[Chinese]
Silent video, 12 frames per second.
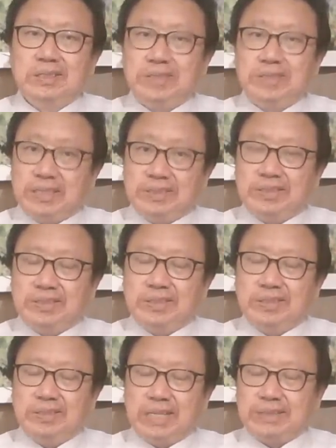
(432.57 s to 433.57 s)
这个日子，
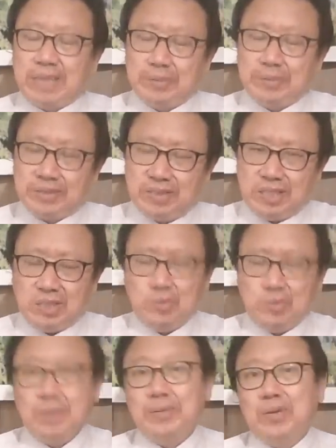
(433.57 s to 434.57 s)
但是他们自己
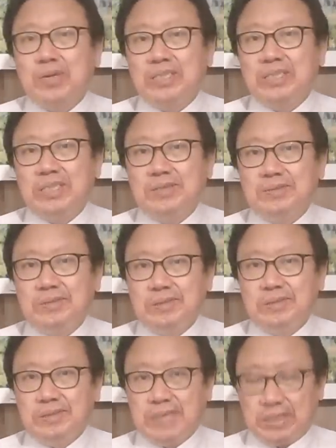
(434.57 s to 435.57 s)
却没有忘记，
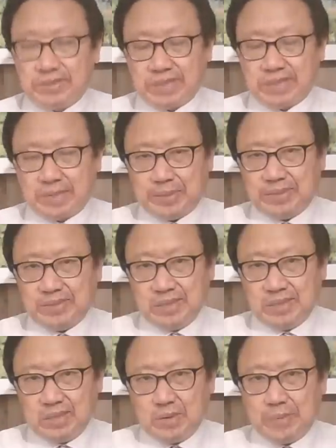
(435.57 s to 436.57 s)
那就是他们
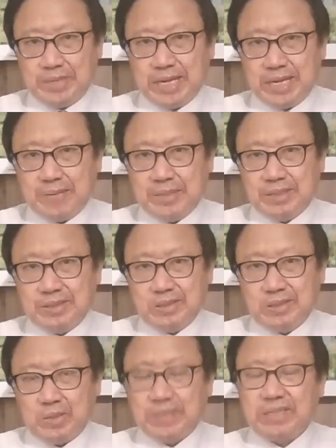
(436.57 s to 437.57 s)
关闭天安门
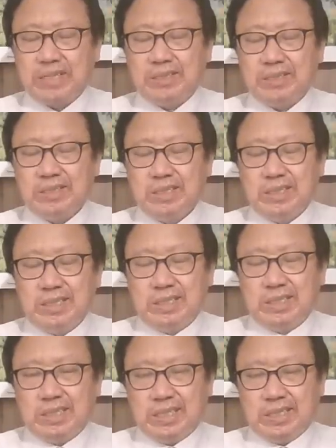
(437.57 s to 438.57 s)
广场，
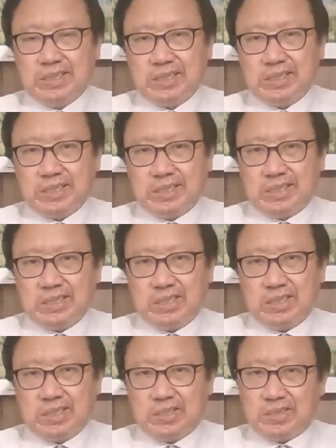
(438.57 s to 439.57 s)
啊，
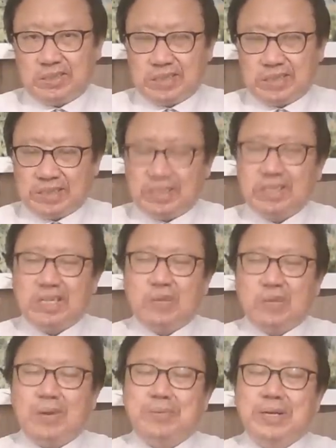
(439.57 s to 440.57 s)
这个彻底的
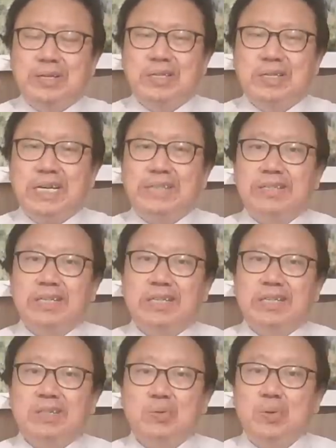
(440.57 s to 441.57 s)
关闭，连这
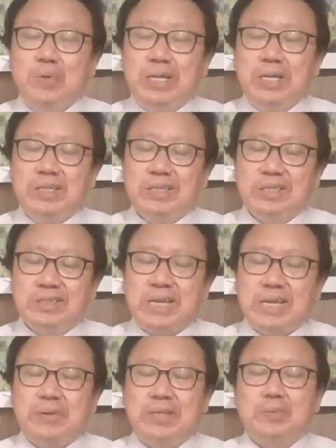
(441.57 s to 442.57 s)
个预约。
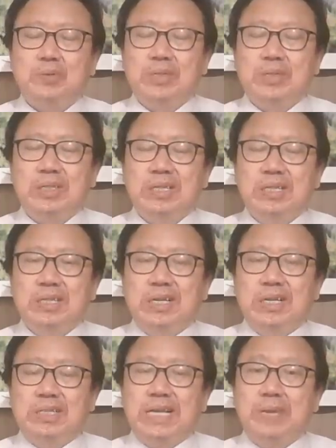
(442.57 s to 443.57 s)
参观都不准，
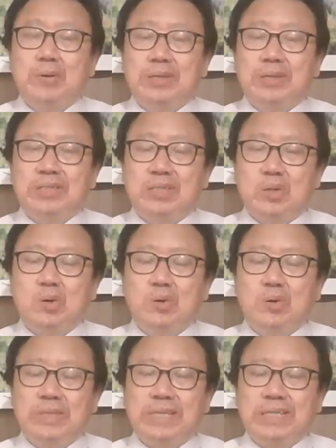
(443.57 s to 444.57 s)
呃，天安门广场都空
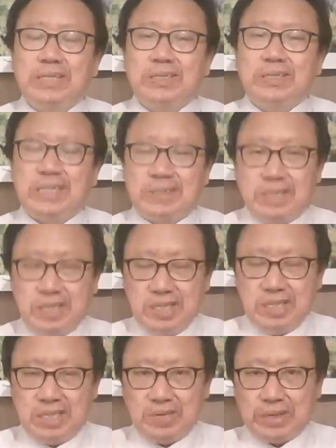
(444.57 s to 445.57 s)
空荡荡了。但是以
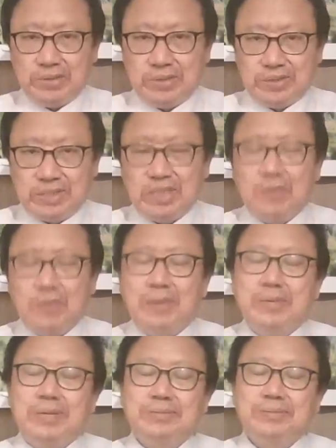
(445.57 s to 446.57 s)
疫情为由彻底关
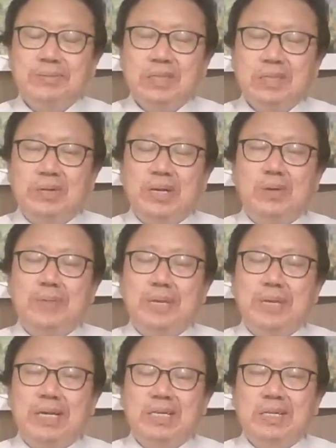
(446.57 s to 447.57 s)
闭，要年关
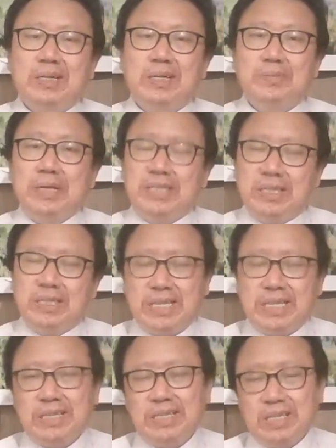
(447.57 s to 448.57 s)
闭呢？北京和
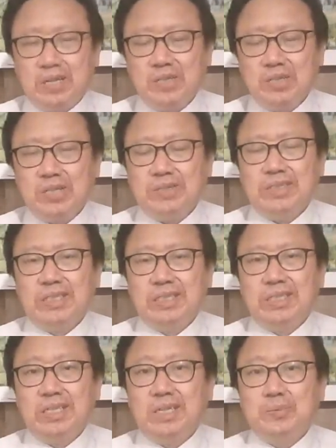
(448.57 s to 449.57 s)
天津的高校
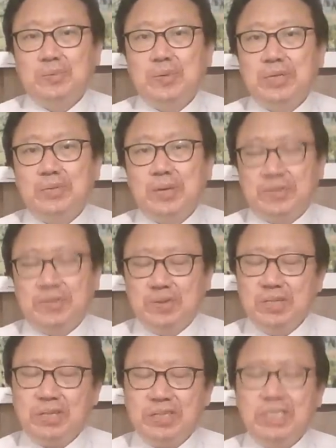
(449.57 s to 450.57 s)
啊，莫名其妙的封
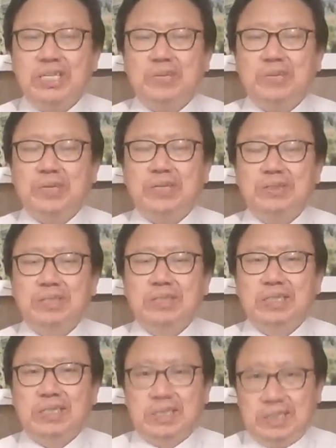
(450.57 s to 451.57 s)
校，疫情为由。
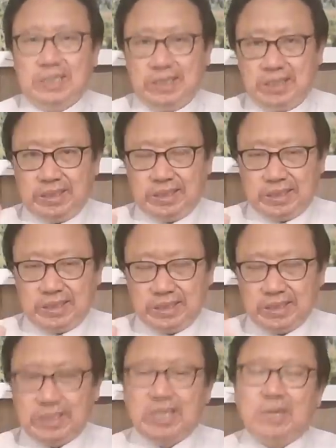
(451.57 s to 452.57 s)

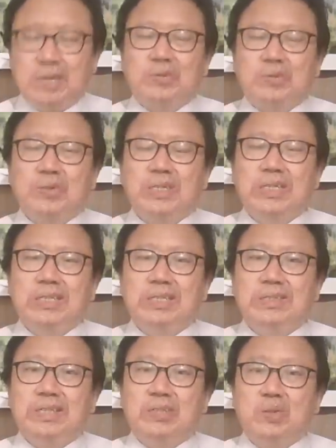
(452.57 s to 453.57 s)
第二，我说
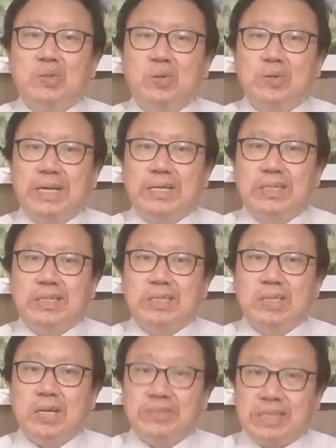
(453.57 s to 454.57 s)
这个中国呢，
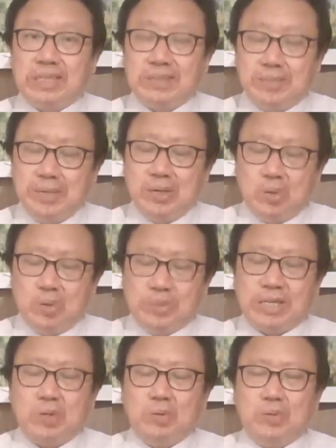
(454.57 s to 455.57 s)
要让人民活
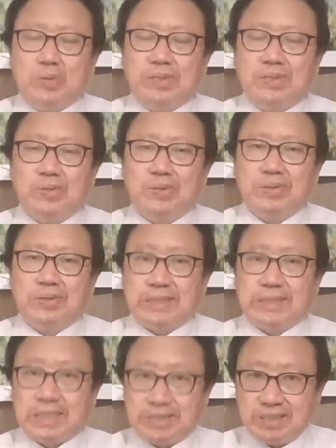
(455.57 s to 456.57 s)
在恐惧之中，但
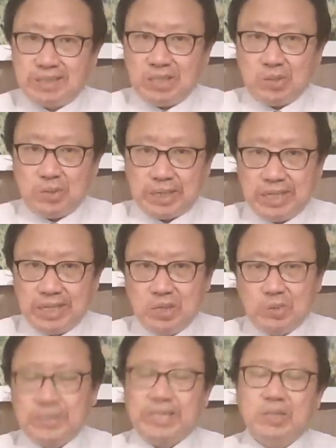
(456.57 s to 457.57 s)
他自己却更
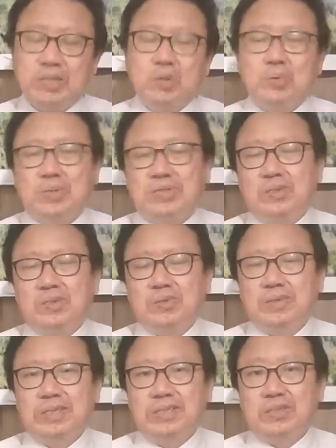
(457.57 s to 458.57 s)
活在恐惧之中，
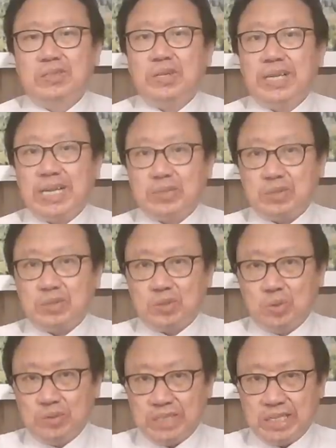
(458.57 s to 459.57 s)
这可以看出来，
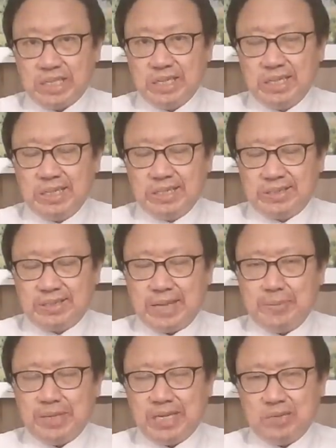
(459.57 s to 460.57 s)
中国这些
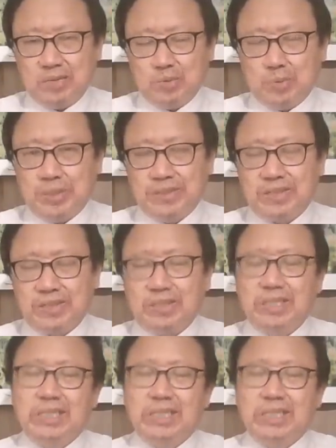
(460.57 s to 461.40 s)
三倍岗五倍以上，